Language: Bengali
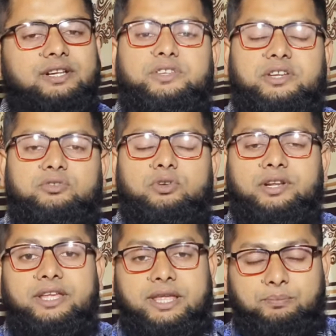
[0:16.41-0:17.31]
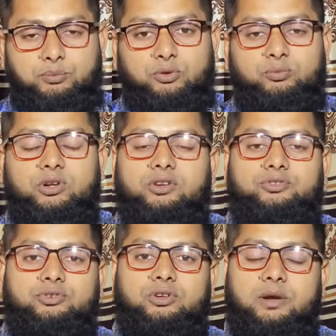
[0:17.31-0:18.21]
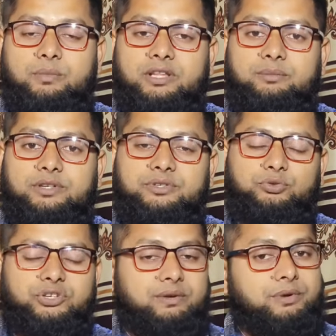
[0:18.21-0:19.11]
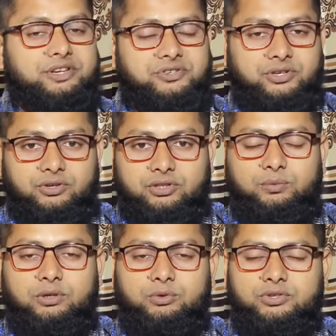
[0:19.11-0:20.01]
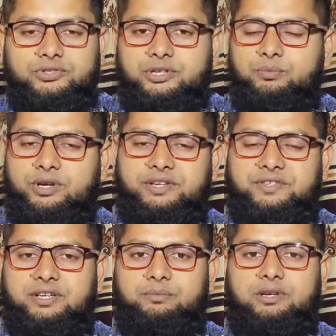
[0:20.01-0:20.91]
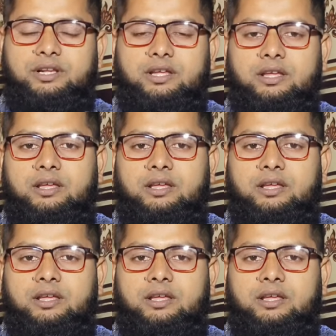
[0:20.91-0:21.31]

সেক্সুয়ালকে ইম্প্রুভ করার জন্য আপনাদের মাঝে দুইটা মেডিসিনের কথা বলবো যে মেডিসিন আপনারা